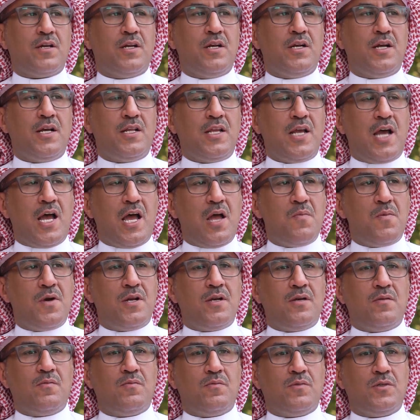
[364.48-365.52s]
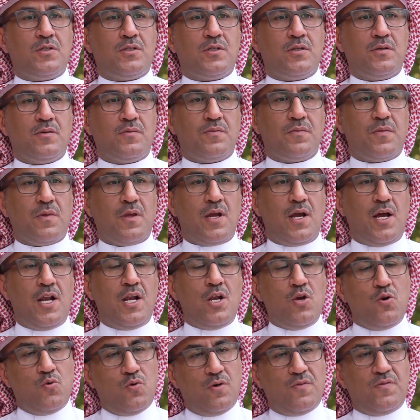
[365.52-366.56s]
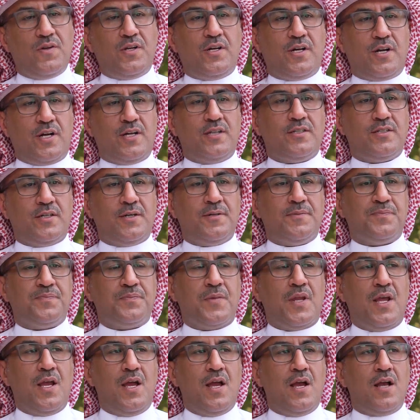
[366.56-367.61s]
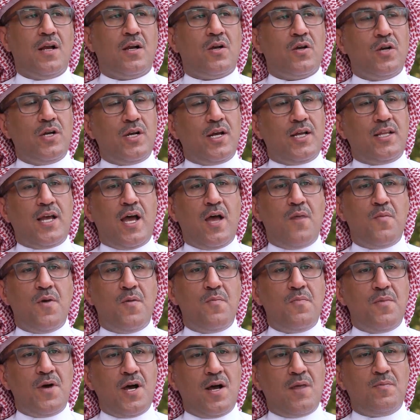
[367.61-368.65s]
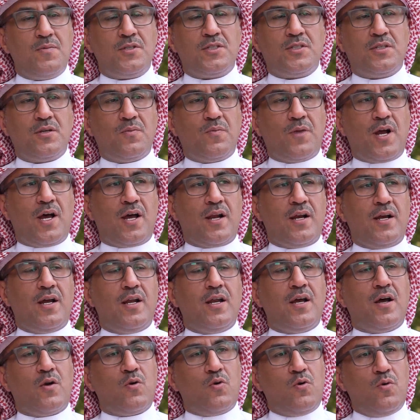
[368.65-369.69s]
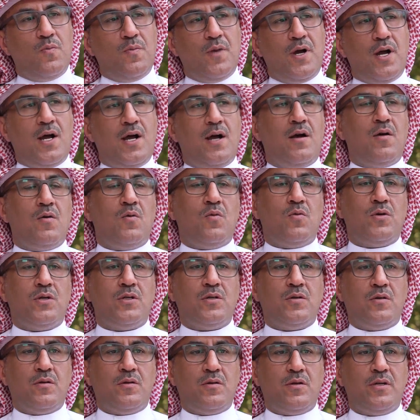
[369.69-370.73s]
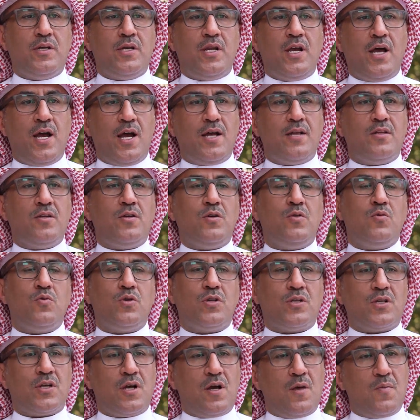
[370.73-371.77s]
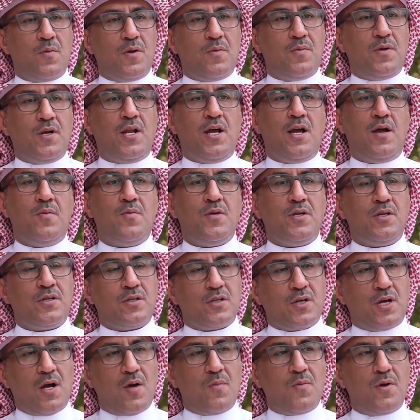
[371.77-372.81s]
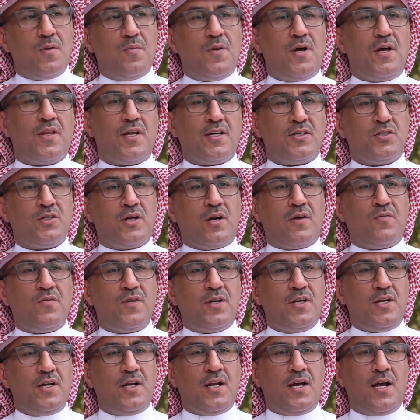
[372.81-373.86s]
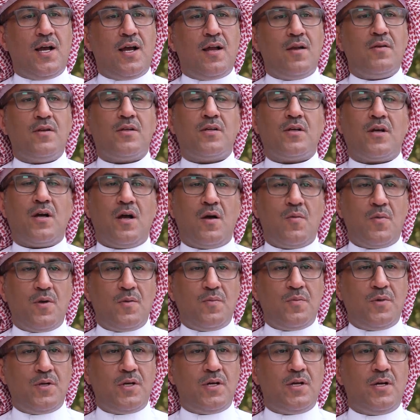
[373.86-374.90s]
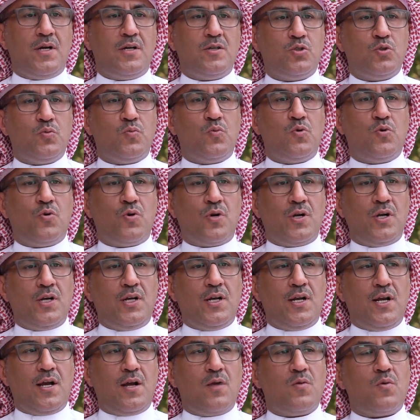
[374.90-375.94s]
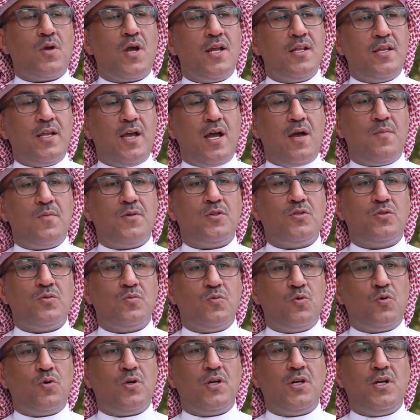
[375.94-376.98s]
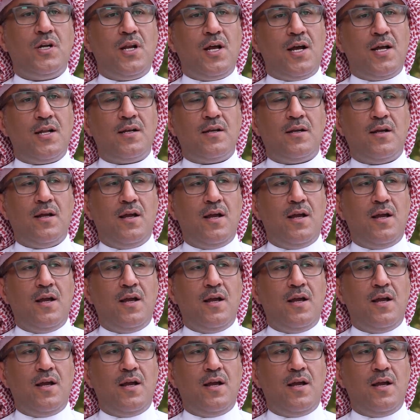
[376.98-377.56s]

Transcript: كنا دائما اللي هو في العريج كنا دائما معه باستمرار يعني اروح معه والنادي ونتقابل باللاعبين نتقابل بعض شرف الهلال نتقابل بجمهور الهلال وكان دائما جمهور الهلال